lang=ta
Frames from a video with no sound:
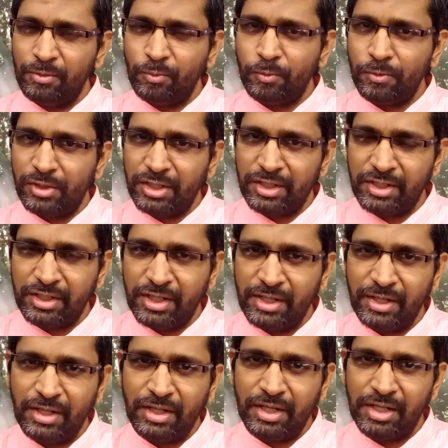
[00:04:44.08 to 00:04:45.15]
உங்களின்
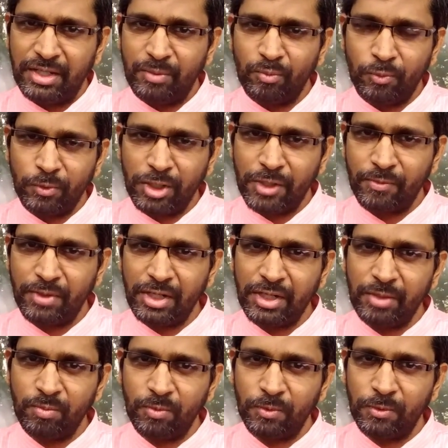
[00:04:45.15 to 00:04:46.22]
எண்ணங்களையும்
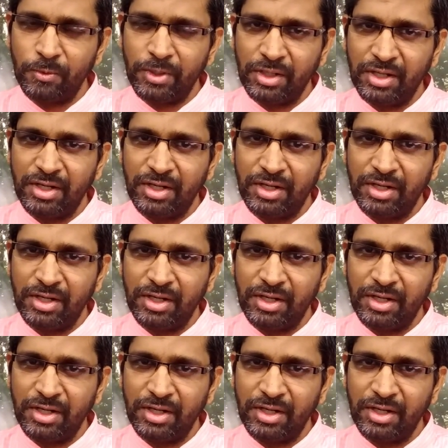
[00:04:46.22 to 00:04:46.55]
உணர்வுகளையும் உங்களோட